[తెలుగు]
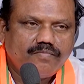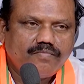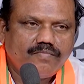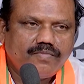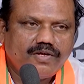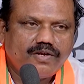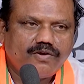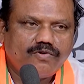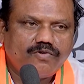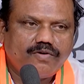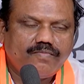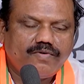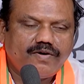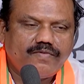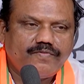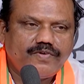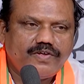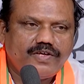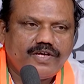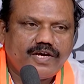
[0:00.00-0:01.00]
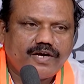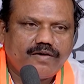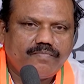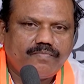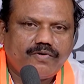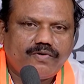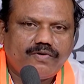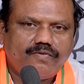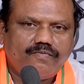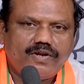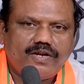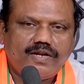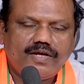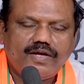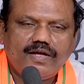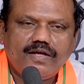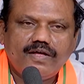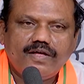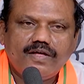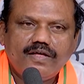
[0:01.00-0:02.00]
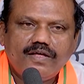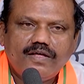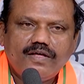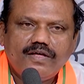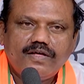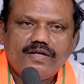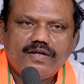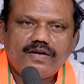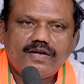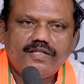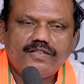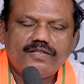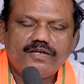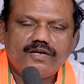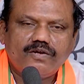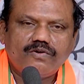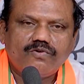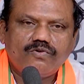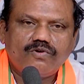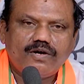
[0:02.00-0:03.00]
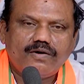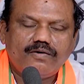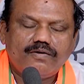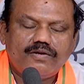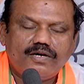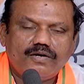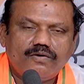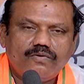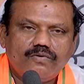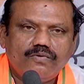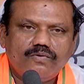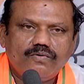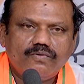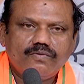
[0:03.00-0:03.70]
మీ రుణమాఫీ చేయకపోవడం వలన రైతుల రుణాలకు